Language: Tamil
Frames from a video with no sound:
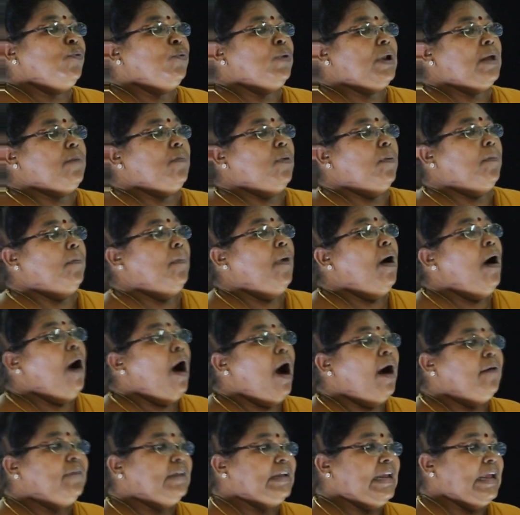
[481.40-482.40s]
மூலமும்
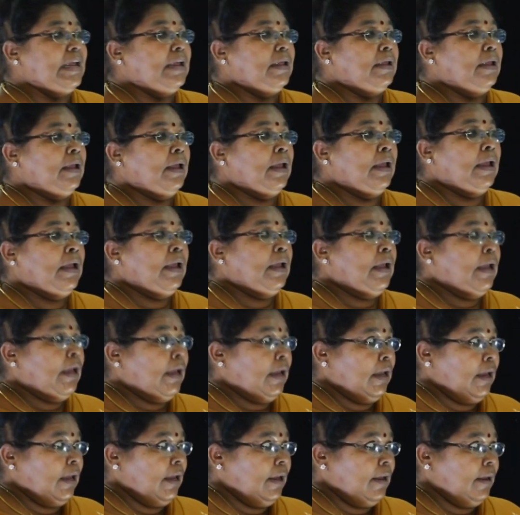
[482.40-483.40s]
அவனை
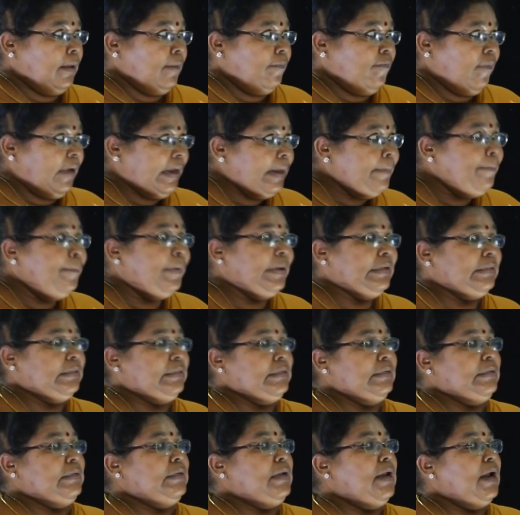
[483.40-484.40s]

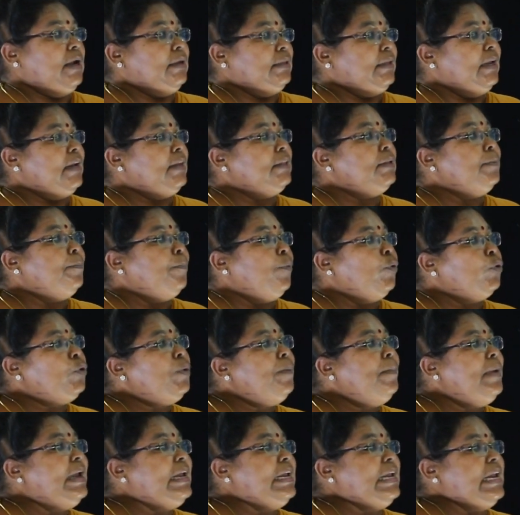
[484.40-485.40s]
வழிப்படுத்துகின்றான் தனது
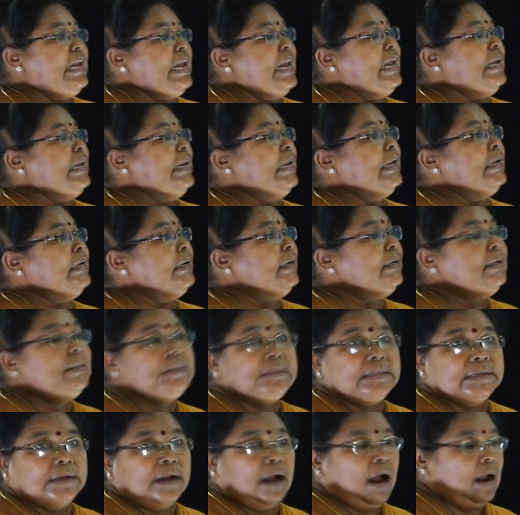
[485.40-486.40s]
பொறுமை நிலையை
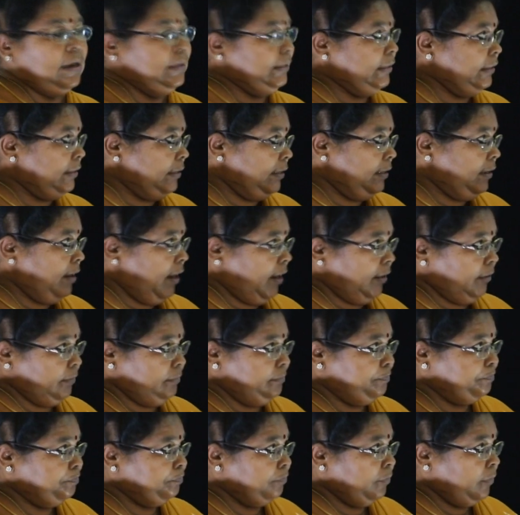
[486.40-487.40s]
எடுத்து காட்டுகின்றான்
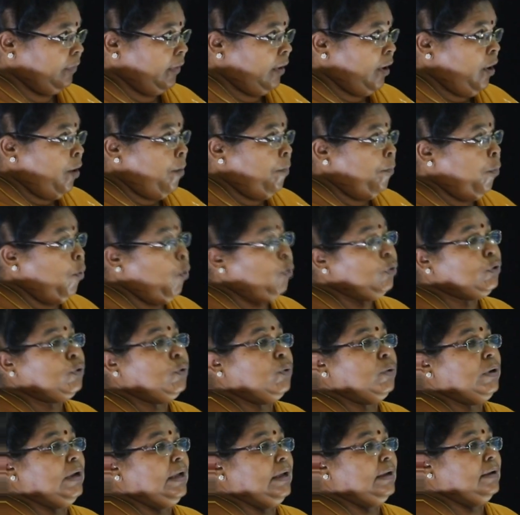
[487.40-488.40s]

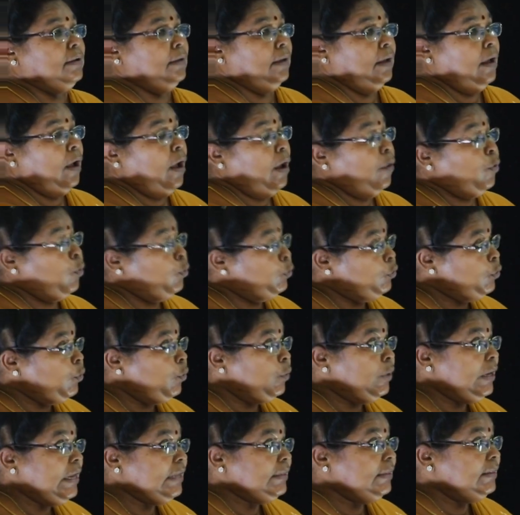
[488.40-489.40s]
போர்க்குல
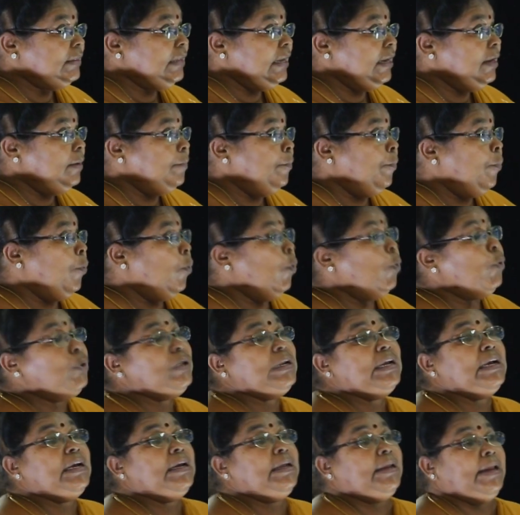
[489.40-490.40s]
குருகுலத்தின்
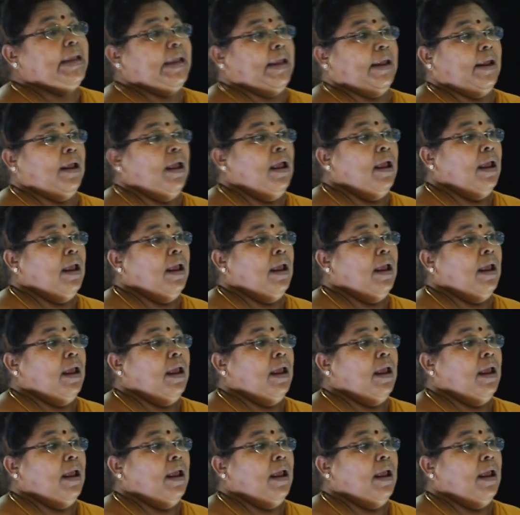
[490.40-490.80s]
போர் ஏறே